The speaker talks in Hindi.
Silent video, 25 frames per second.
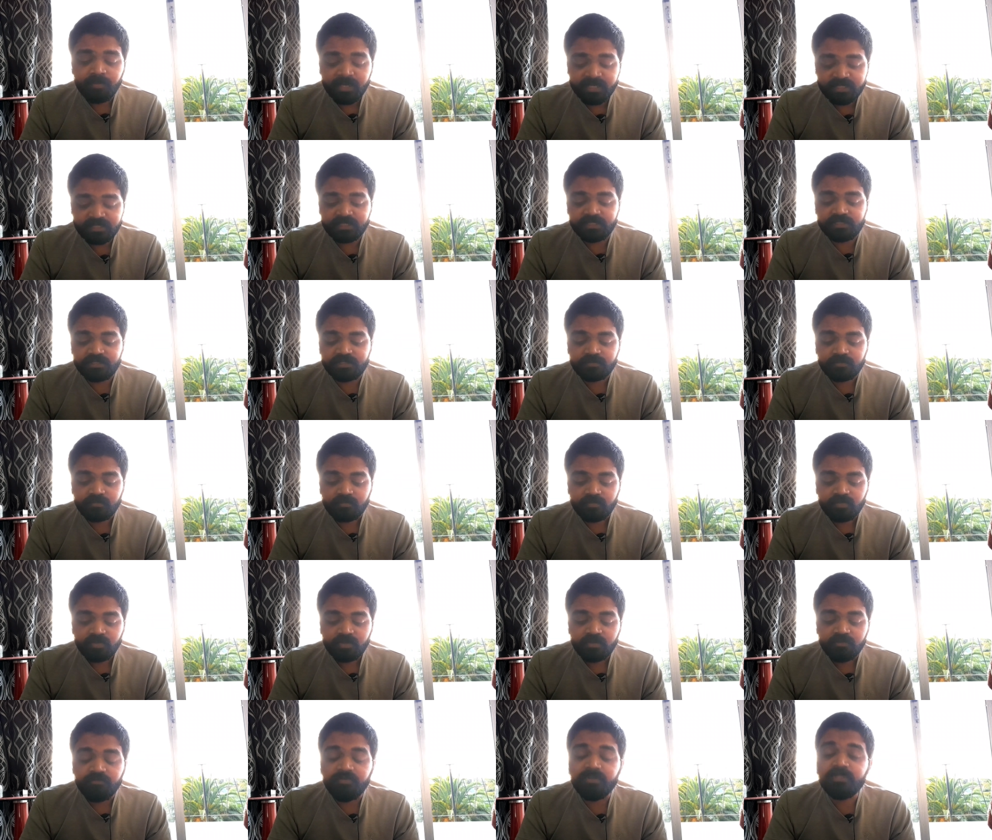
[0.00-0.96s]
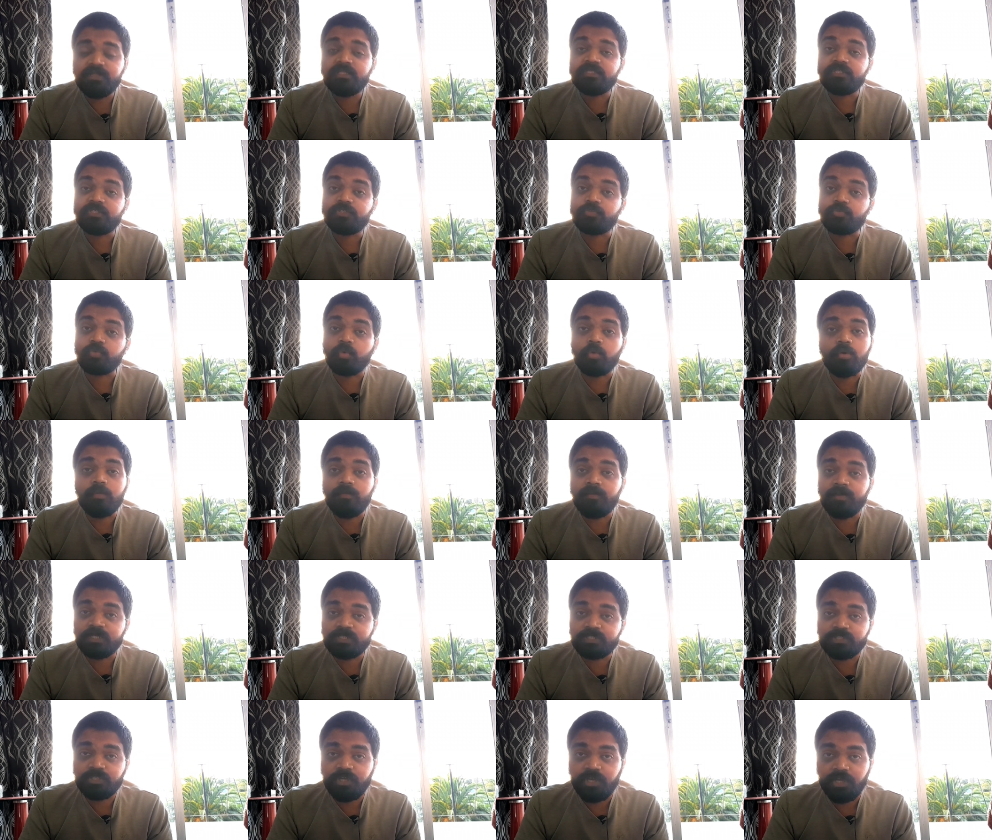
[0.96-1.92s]
मैसेज विथ सो
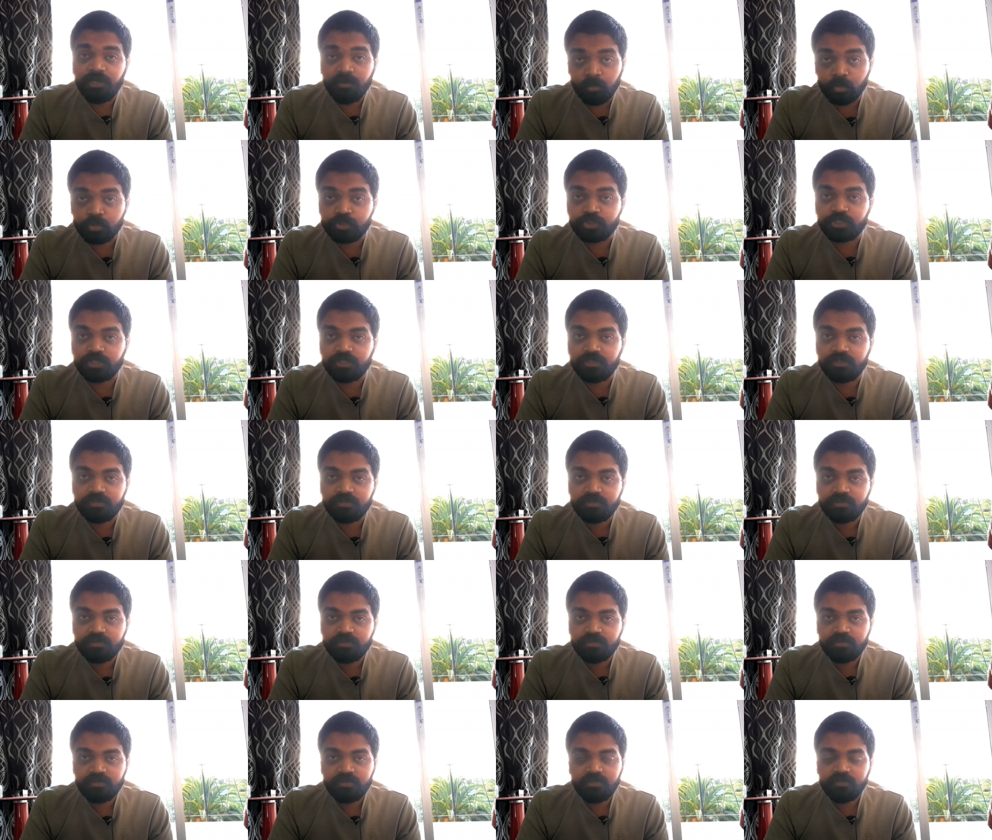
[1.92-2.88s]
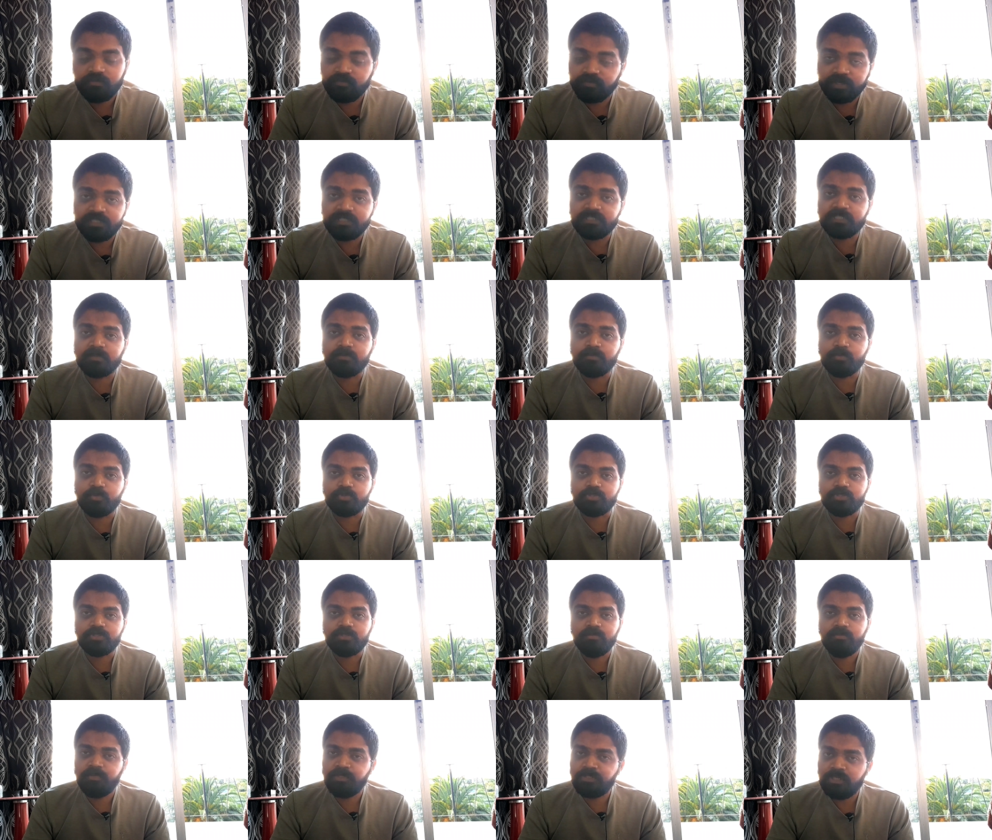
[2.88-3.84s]
मच इमोशन वही सब
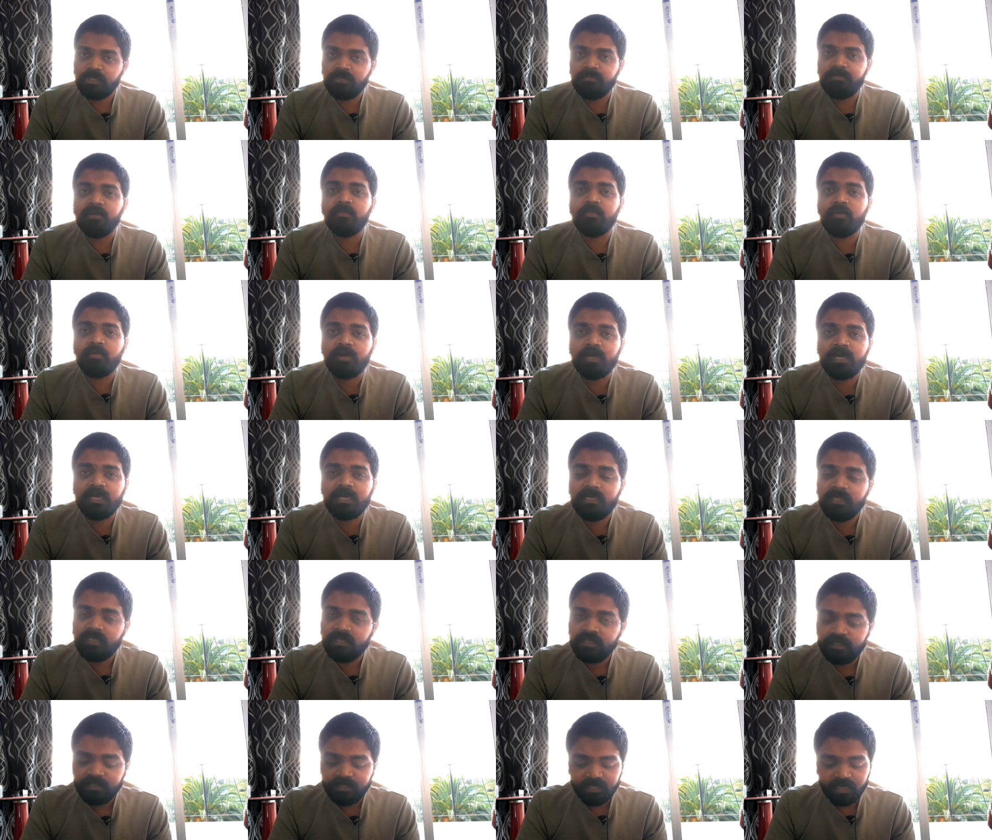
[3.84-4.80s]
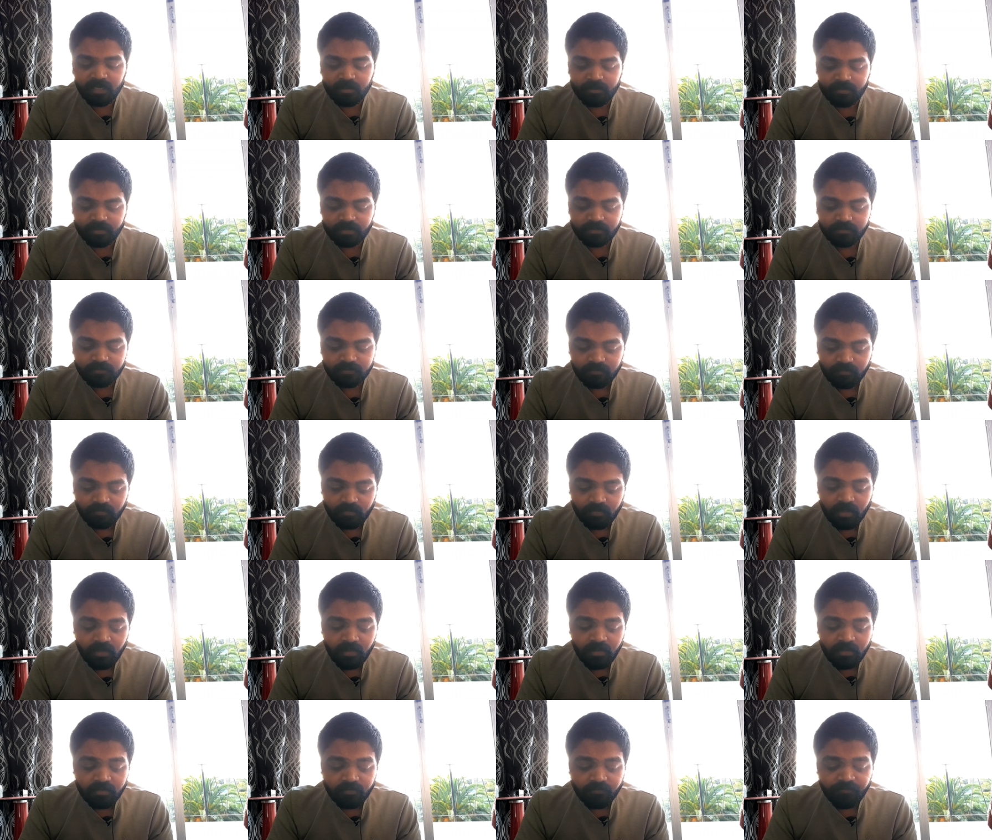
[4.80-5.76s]
कुछ पिछली फिल्मों वाला यहाँ पर
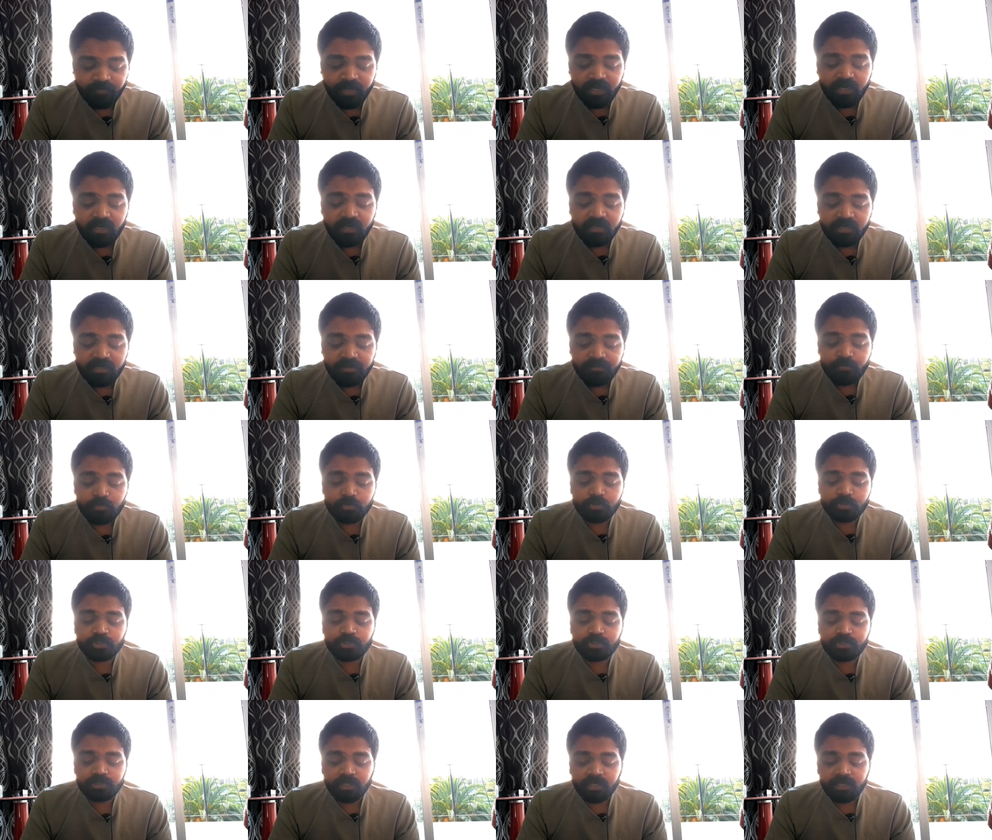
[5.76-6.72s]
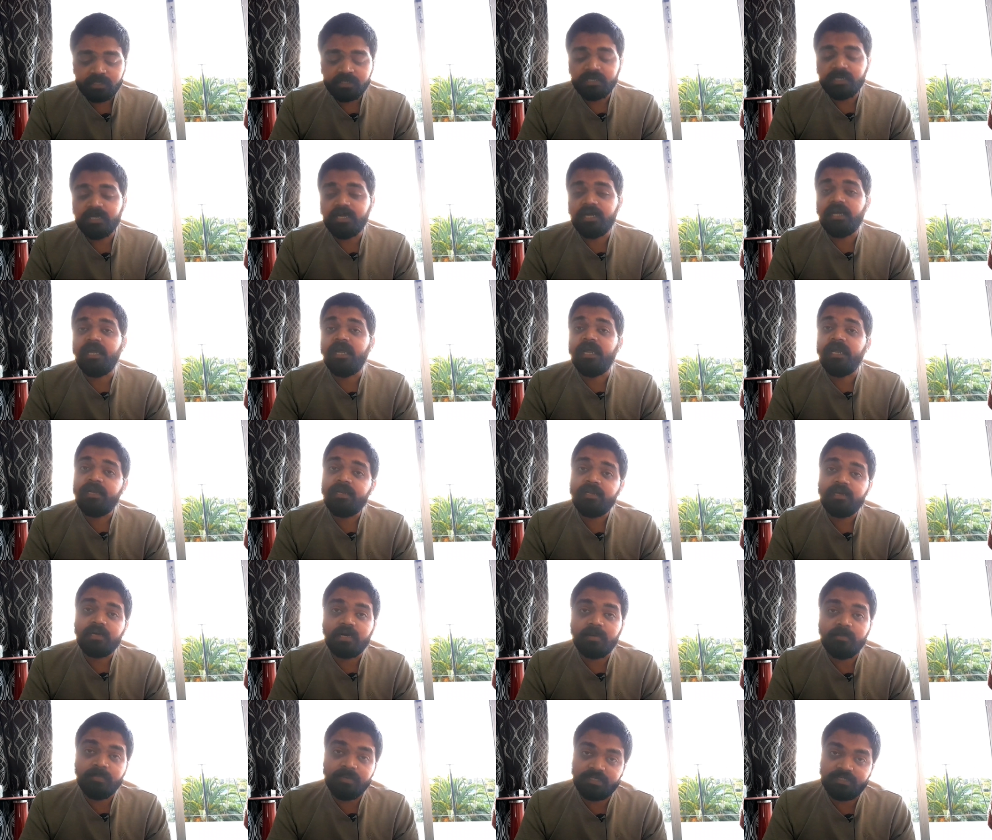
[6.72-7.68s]
विल लिव यू टर्न एंड
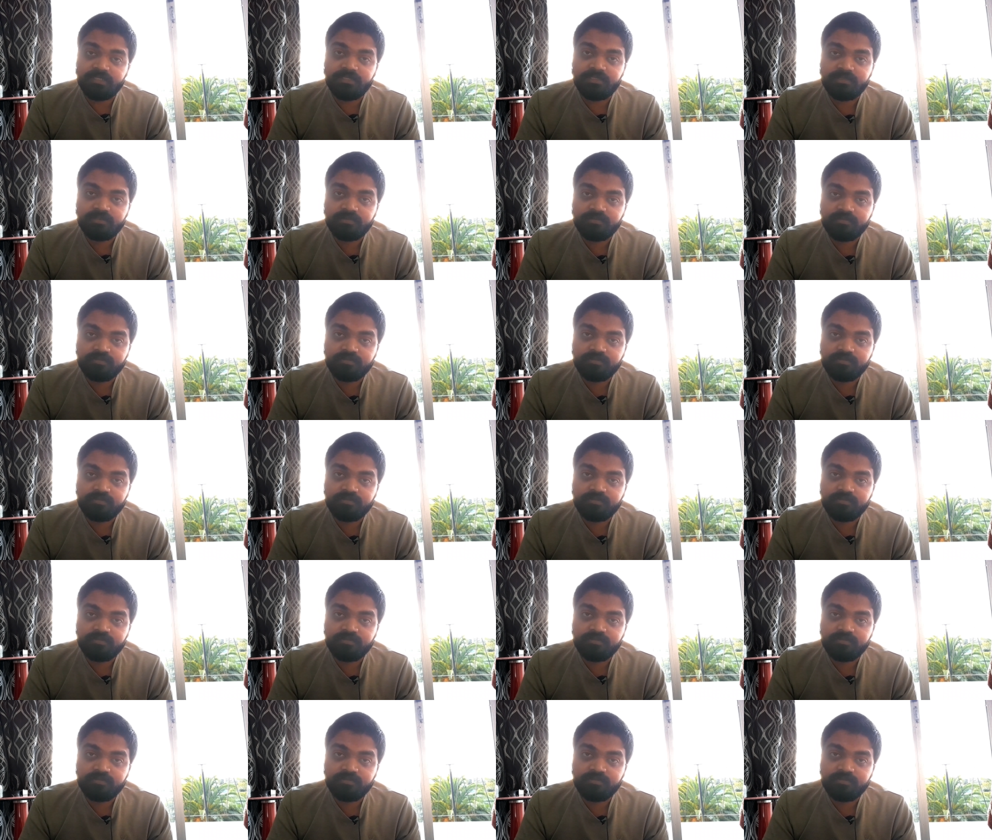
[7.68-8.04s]
अमेज